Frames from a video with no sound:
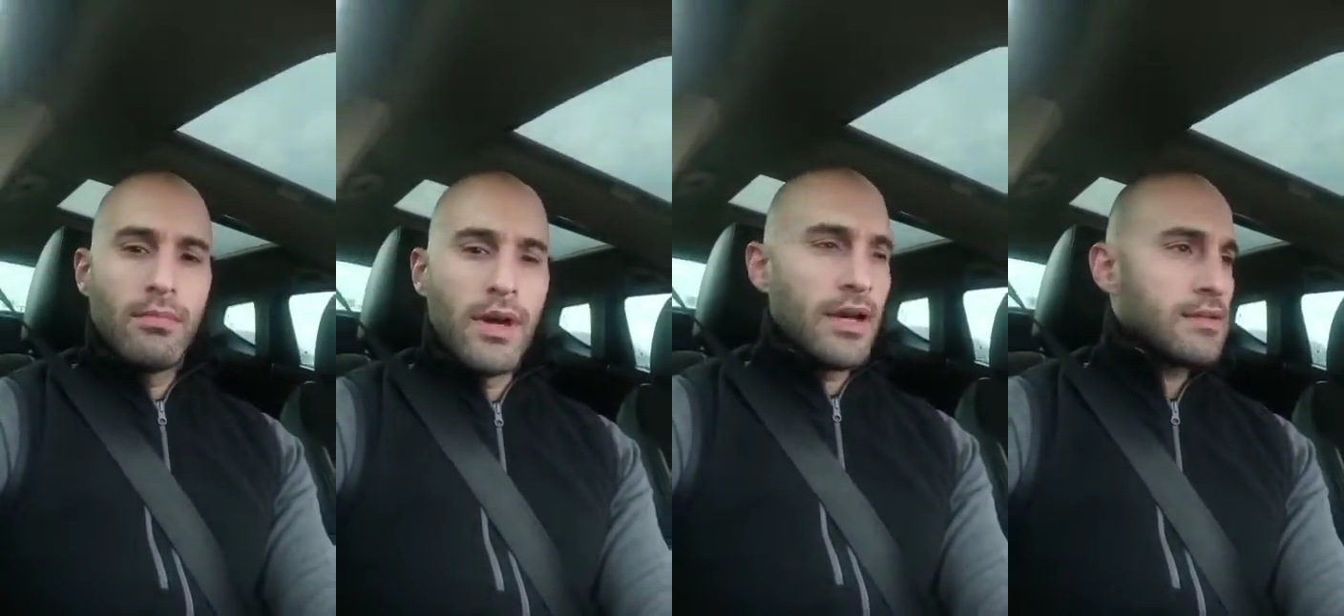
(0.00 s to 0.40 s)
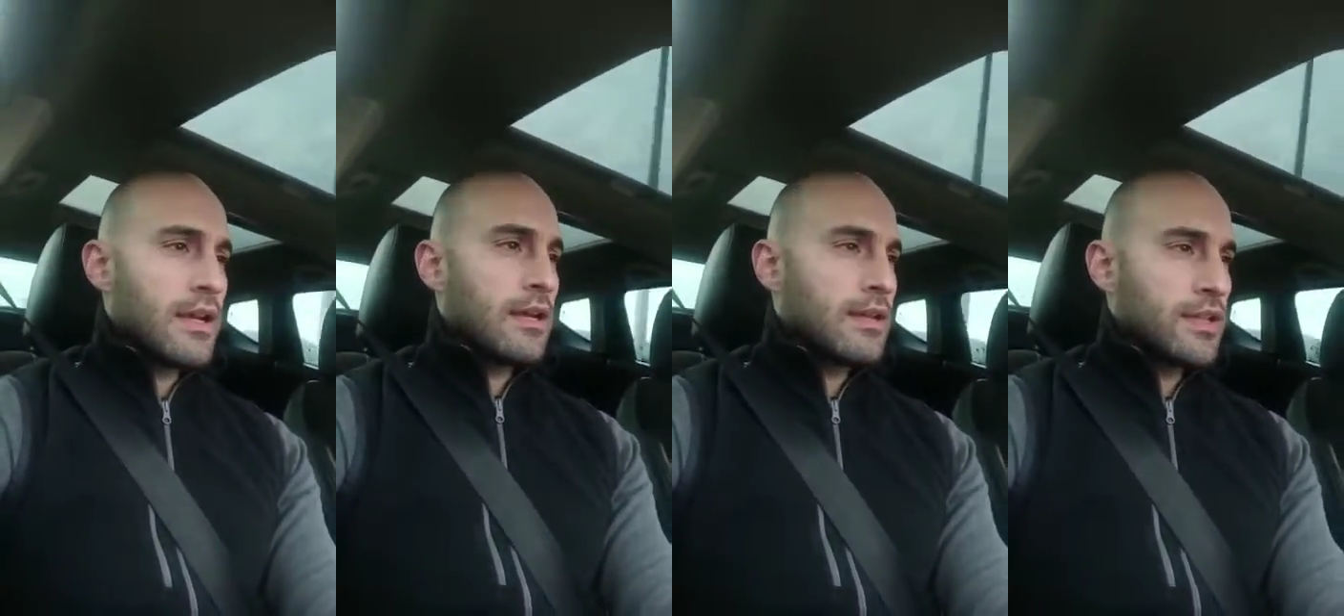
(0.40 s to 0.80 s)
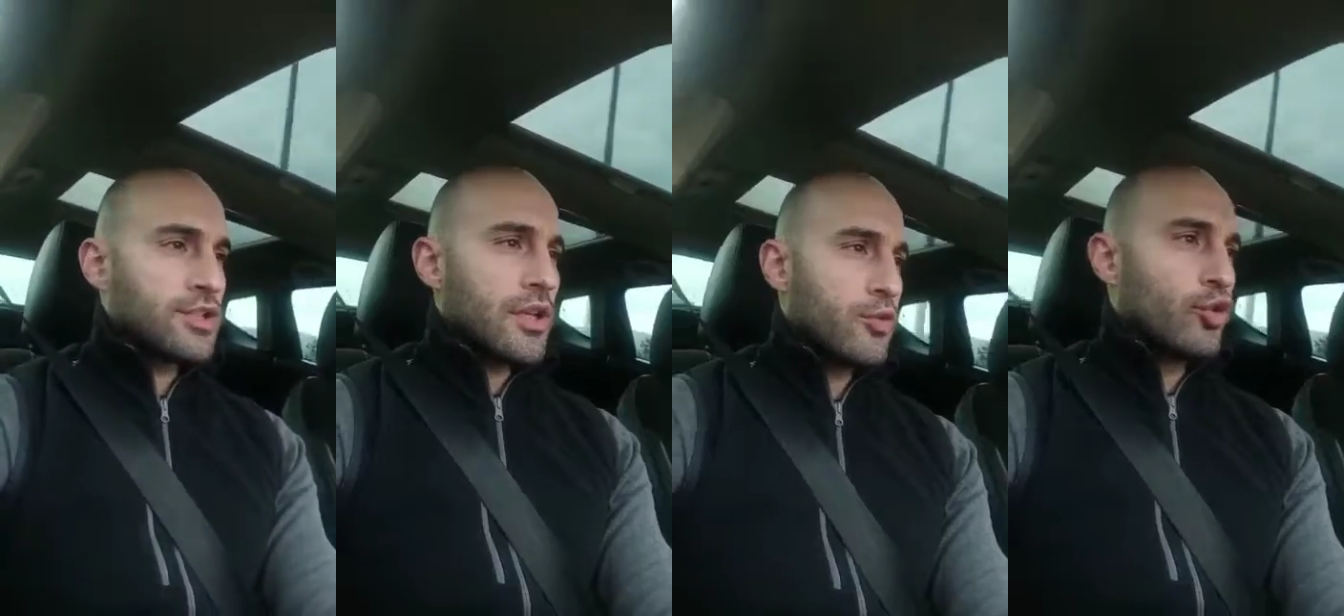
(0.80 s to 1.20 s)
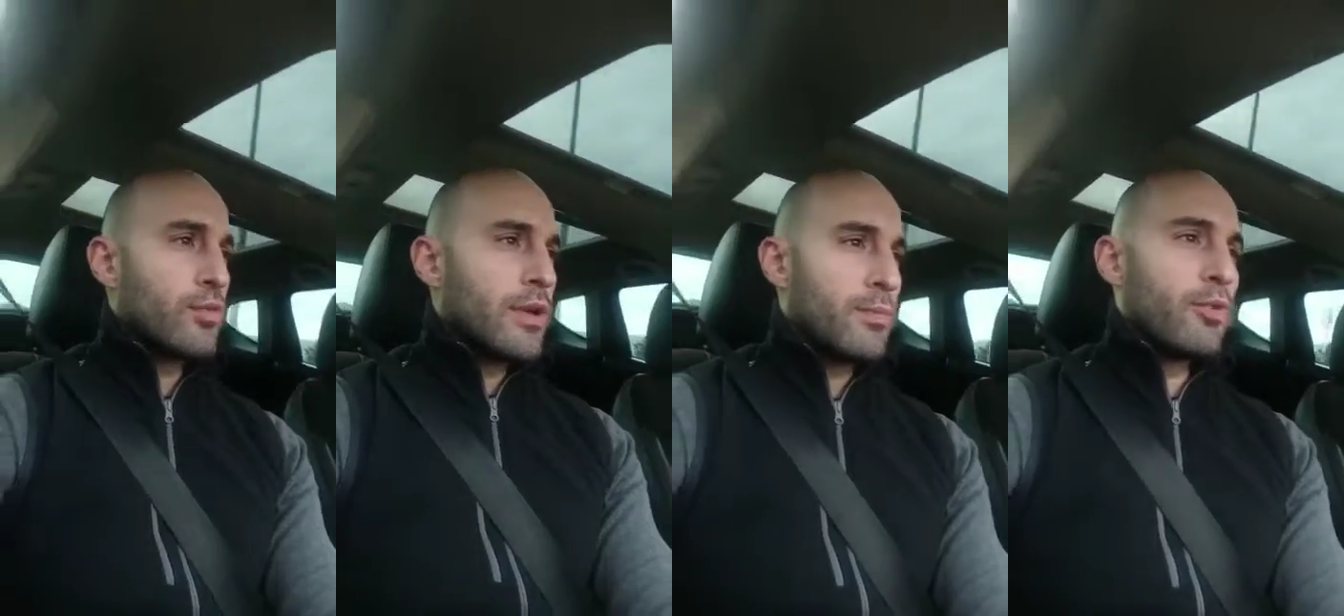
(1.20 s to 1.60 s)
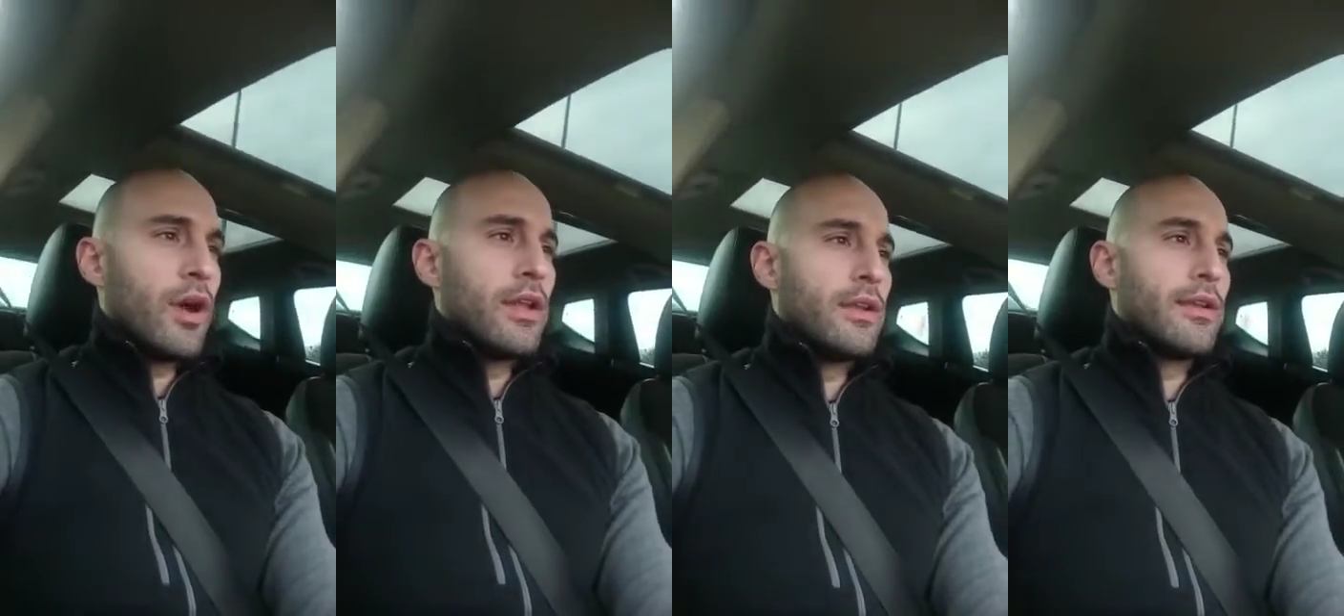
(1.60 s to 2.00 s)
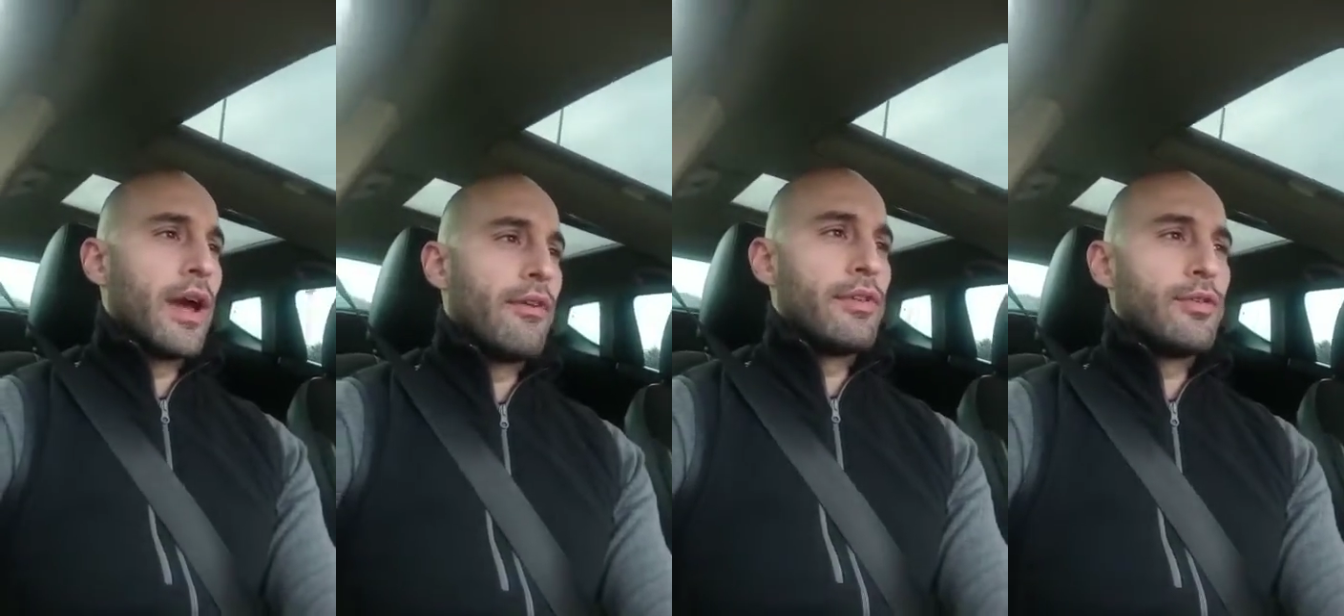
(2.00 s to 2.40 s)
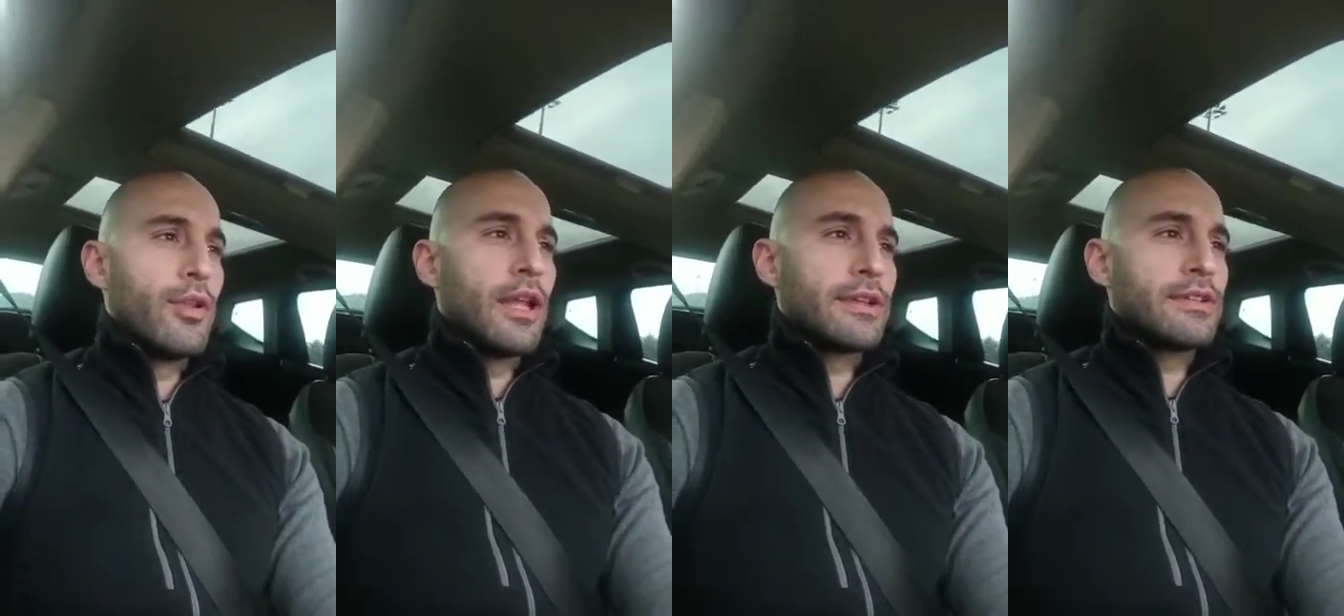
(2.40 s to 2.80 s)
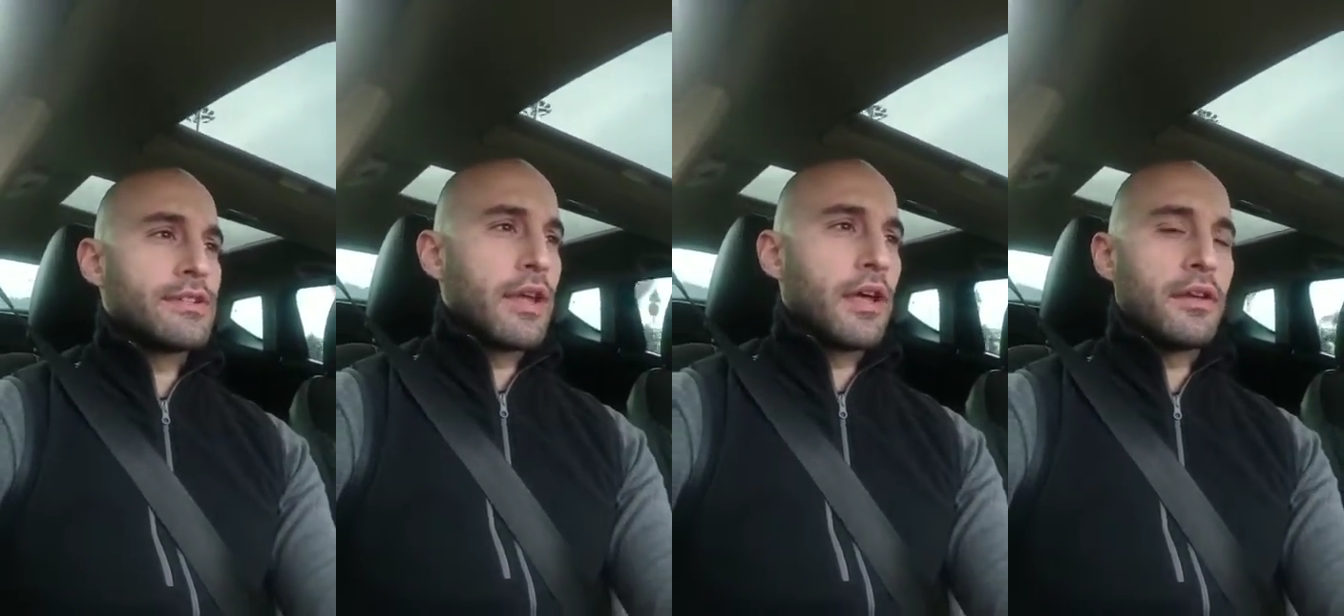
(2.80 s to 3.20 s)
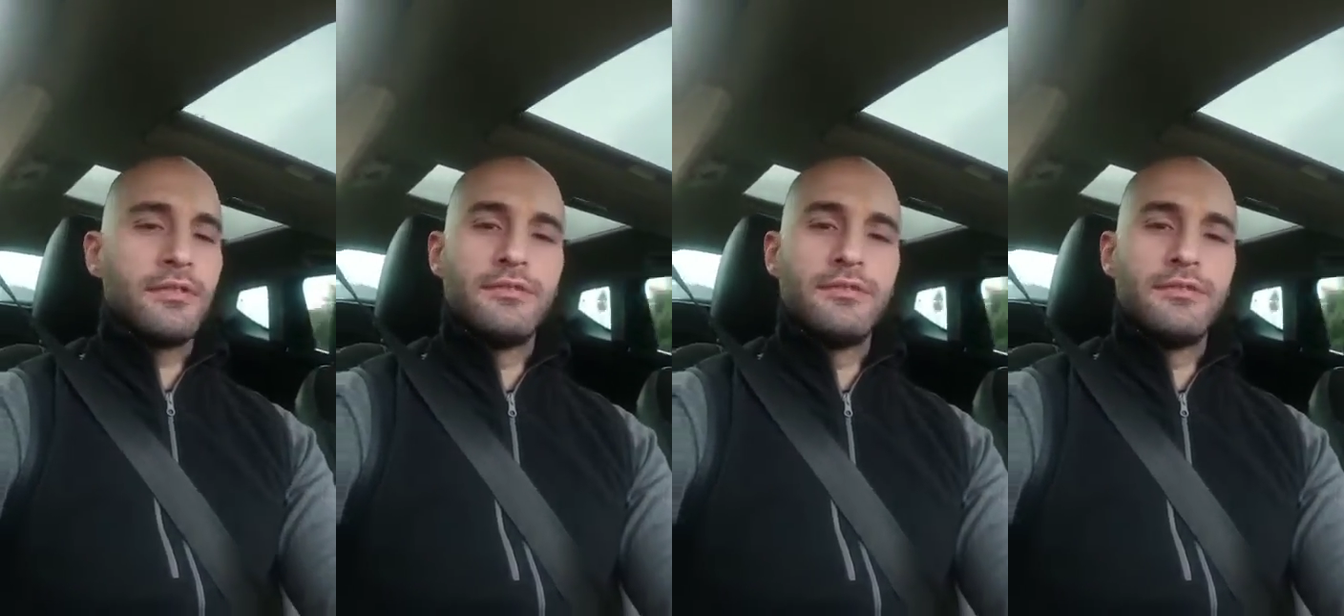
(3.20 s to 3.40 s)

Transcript: Bazı arkadaşlar yorum yapıyor hani ya videolar kısa,